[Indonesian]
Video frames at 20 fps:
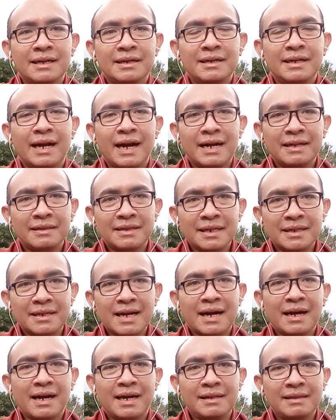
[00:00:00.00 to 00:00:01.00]
dengan
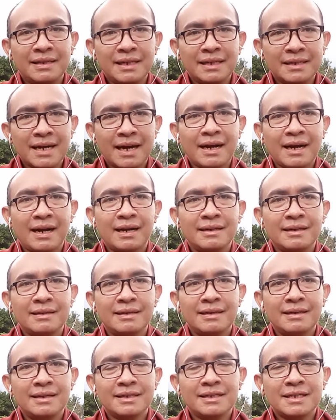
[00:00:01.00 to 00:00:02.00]
tindakan-tindakan
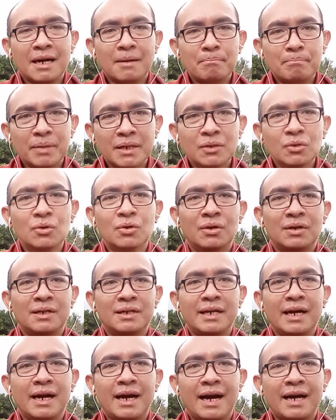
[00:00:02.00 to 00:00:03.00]
yang penuh
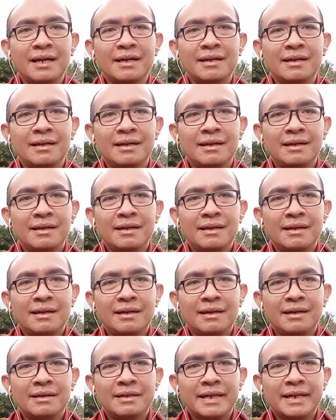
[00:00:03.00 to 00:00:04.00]
dengan
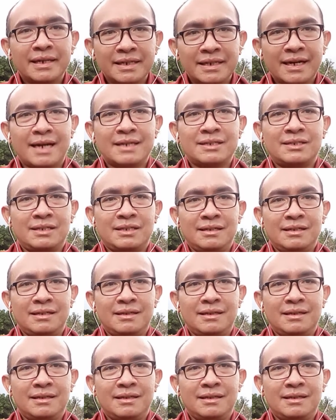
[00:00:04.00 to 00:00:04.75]
dedikasi,